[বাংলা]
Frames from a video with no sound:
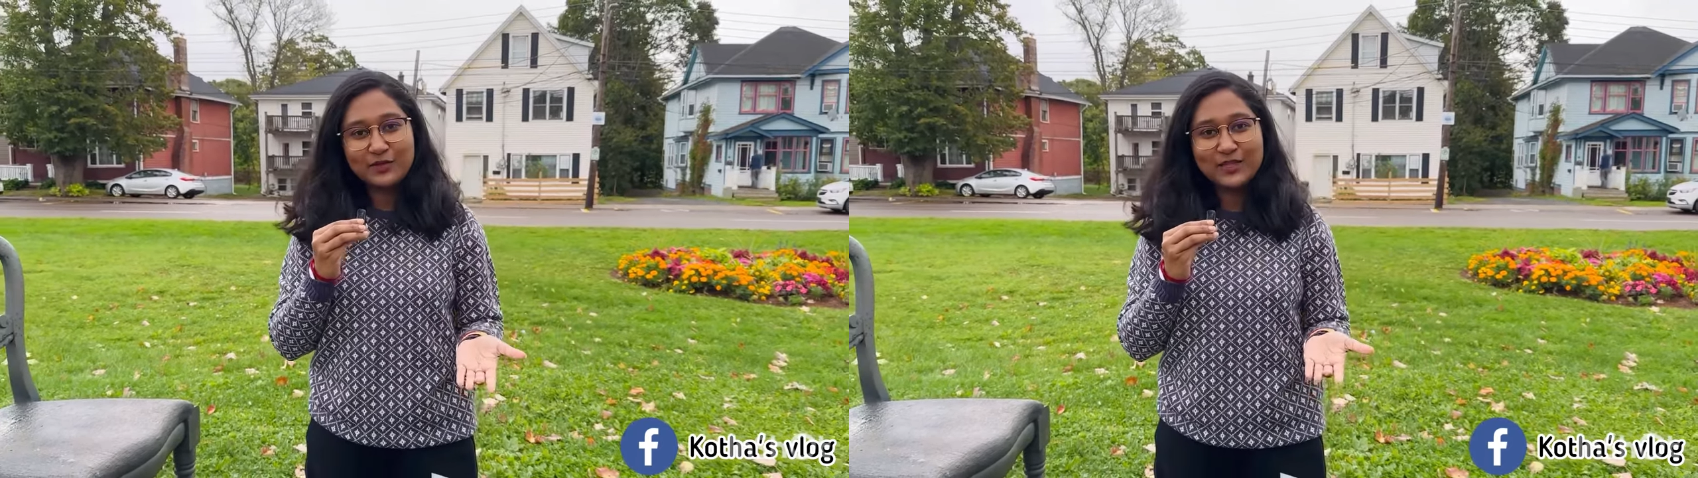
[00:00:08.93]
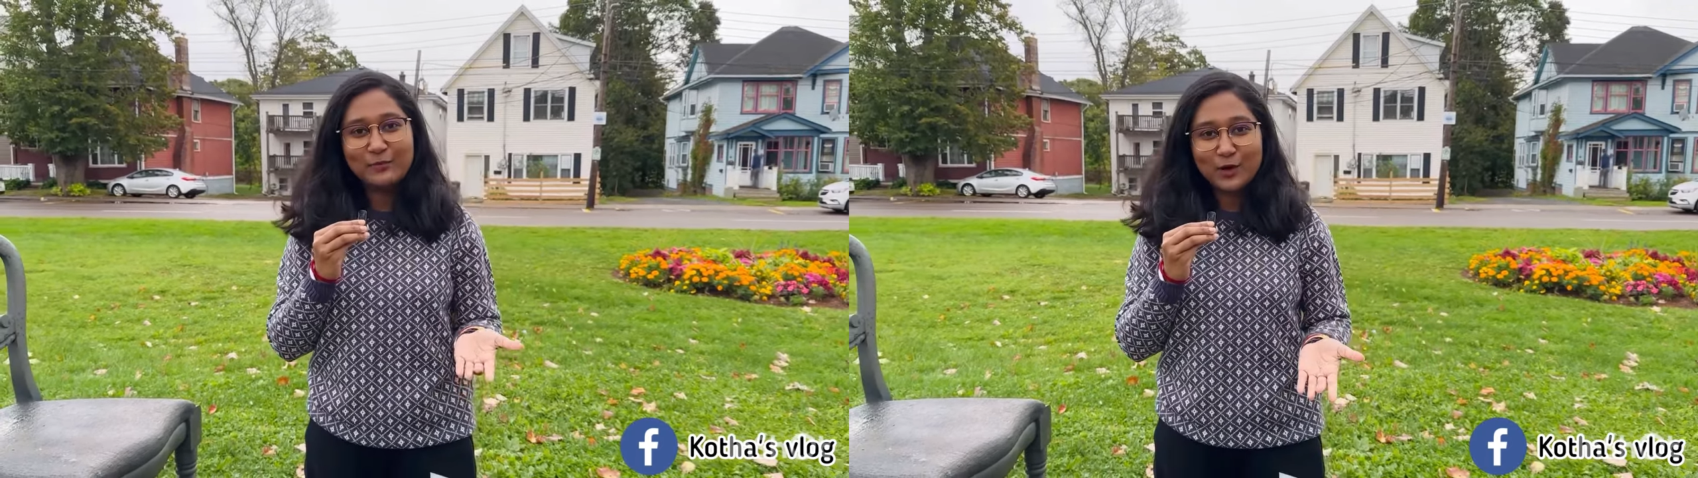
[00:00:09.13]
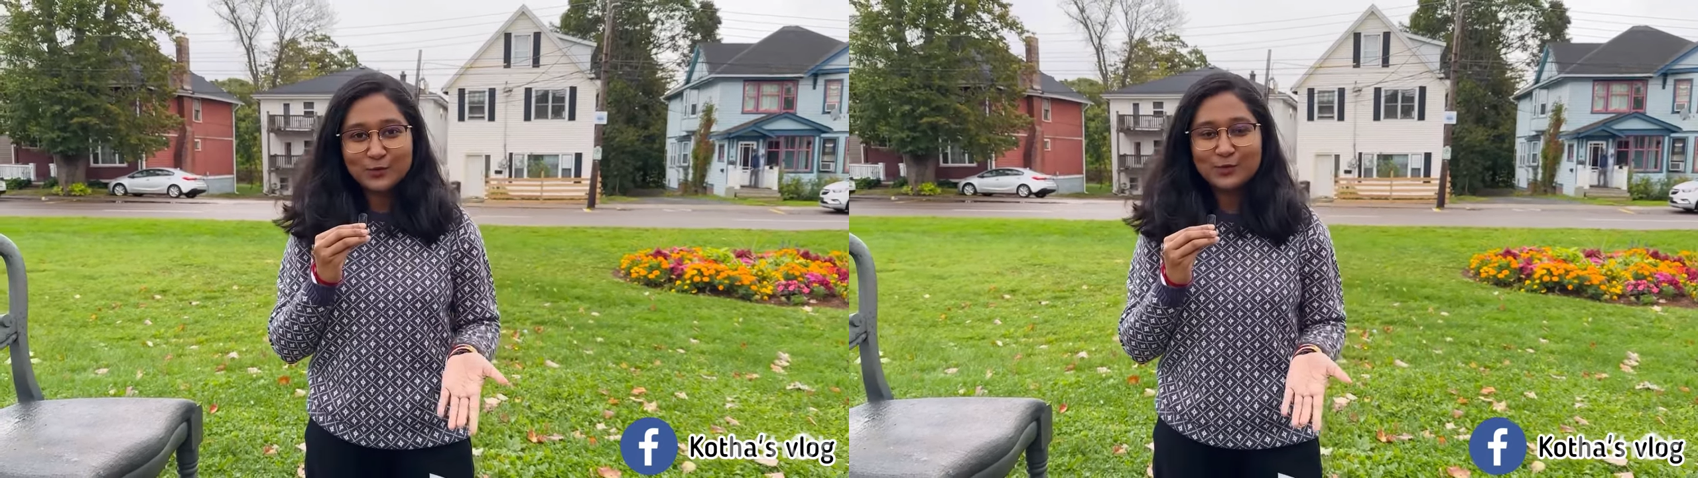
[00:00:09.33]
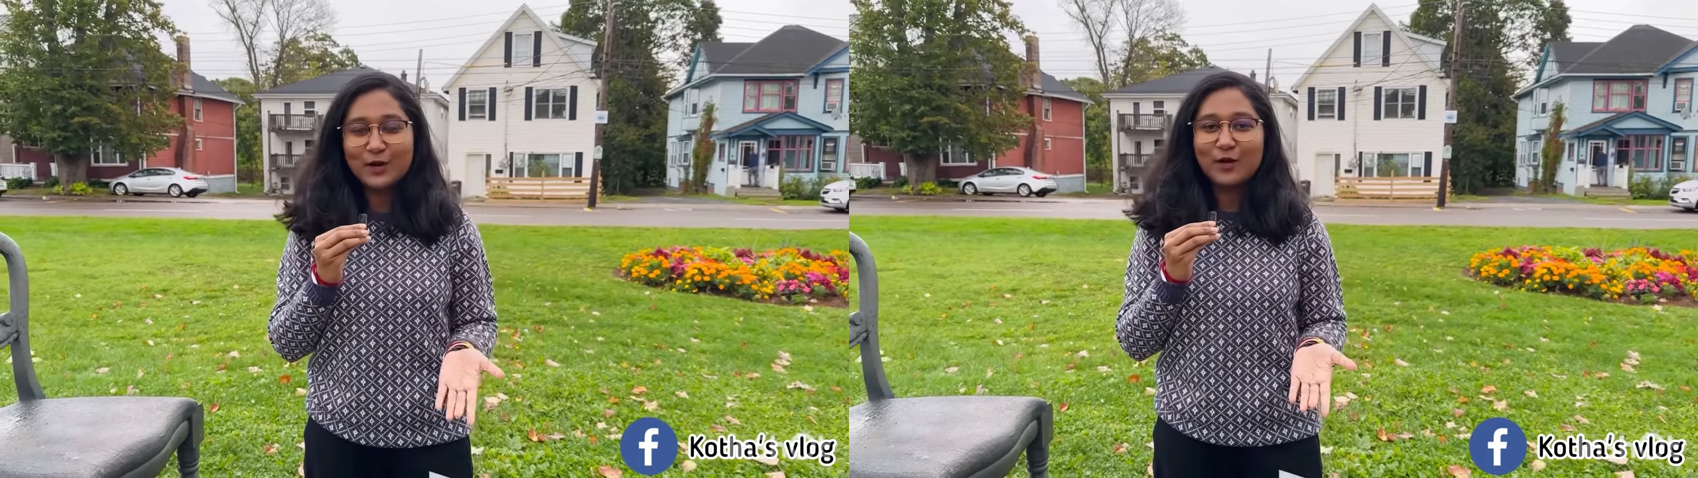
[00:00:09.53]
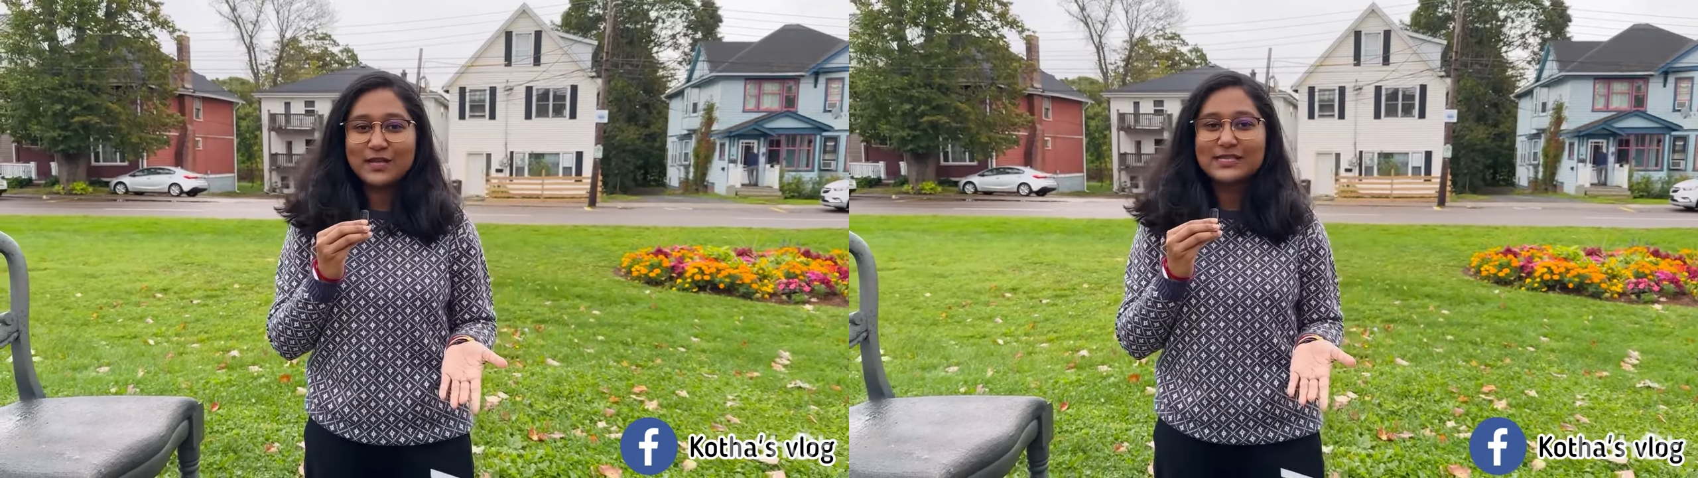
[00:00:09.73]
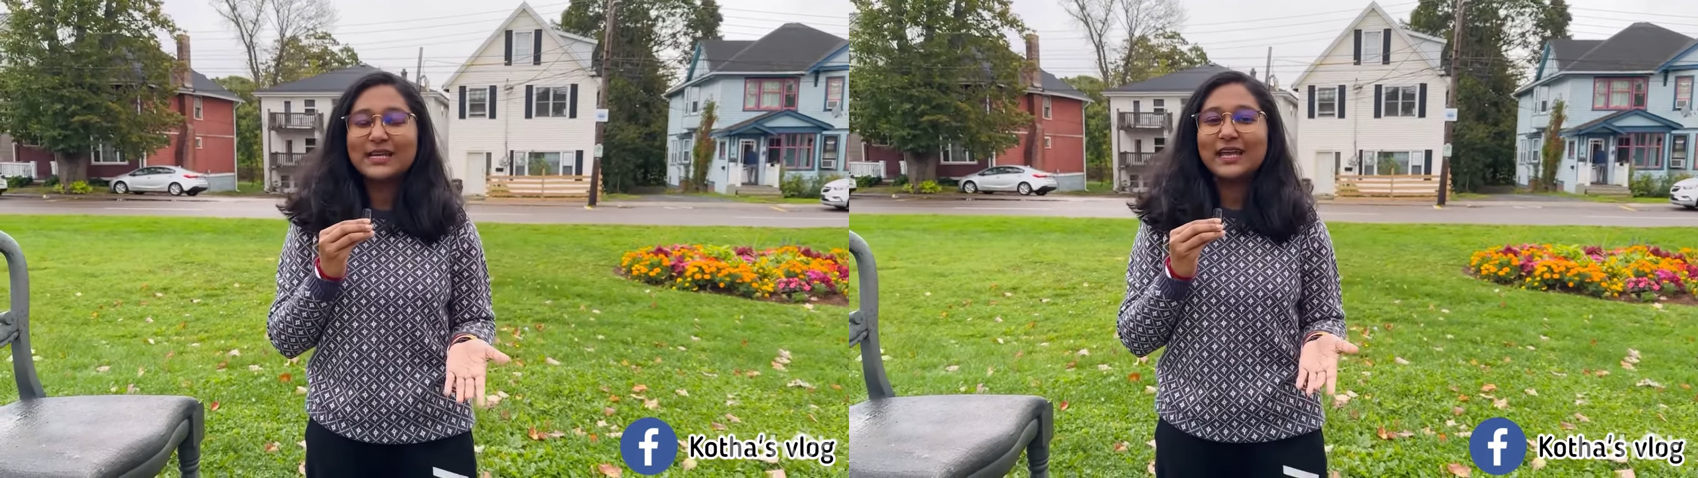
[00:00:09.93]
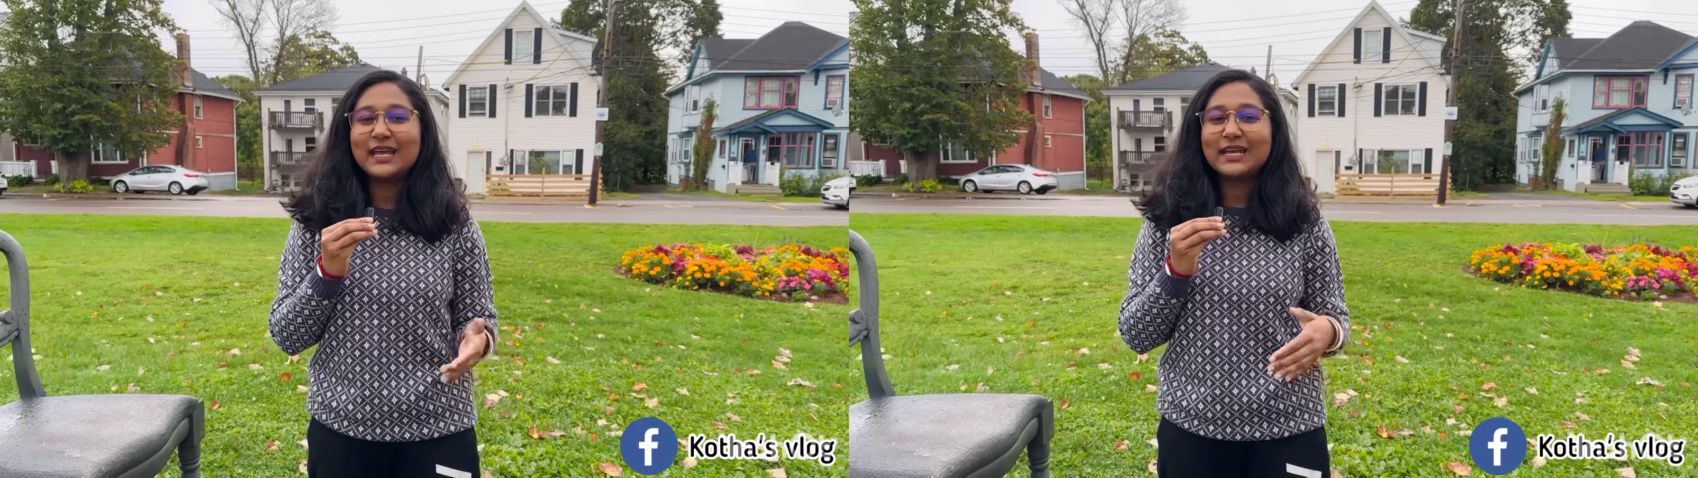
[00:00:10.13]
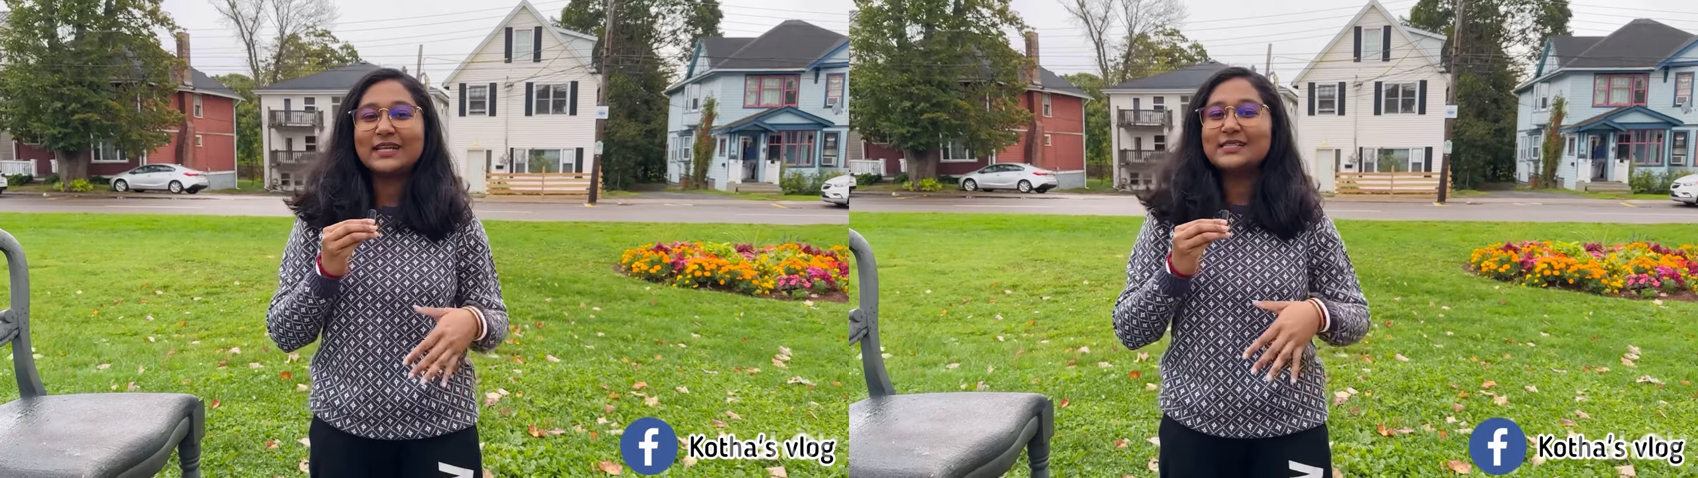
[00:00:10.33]
ফিতে পড়াশোনা করা যায়
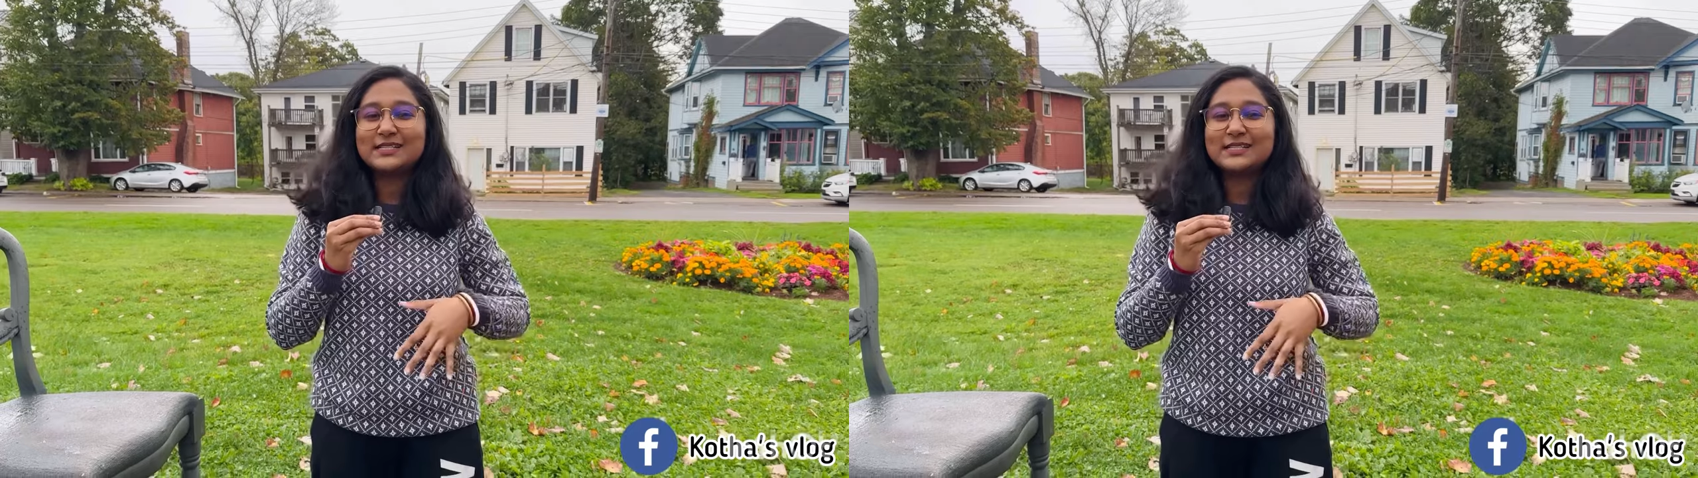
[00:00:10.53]
নাকি এটা